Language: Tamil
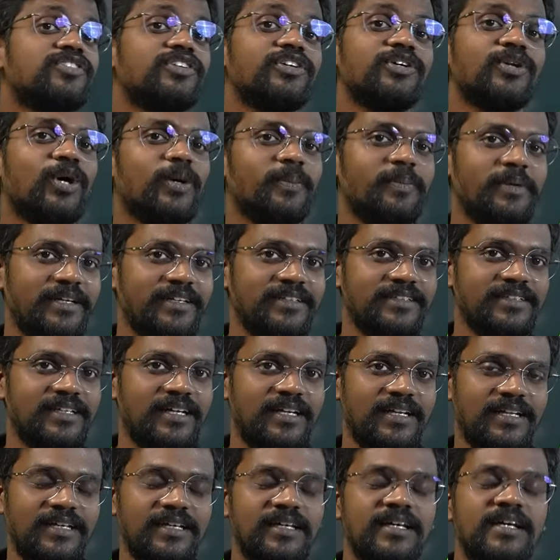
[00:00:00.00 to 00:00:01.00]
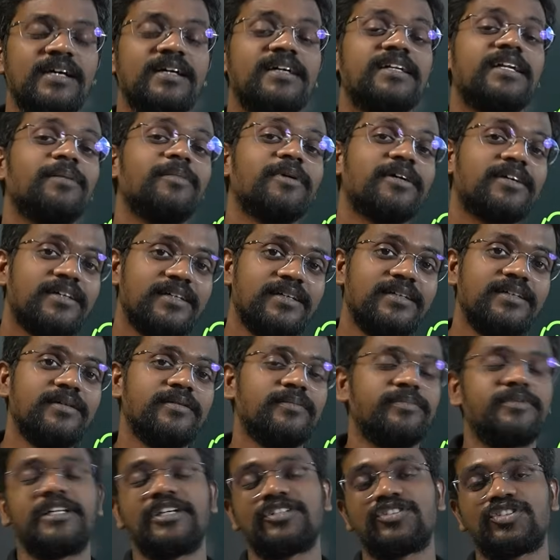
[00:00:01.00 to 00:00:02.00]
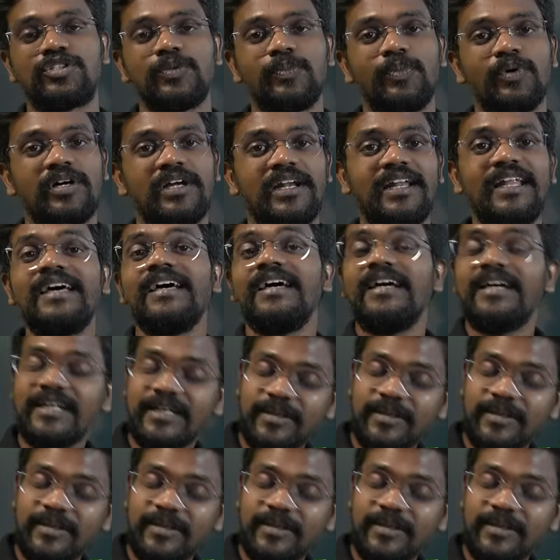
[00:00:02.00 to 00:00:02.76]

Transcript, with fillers: ஜீரோ அப்படின்றதுனால நமக்கு டெக்ஸ்ட் புக்கில்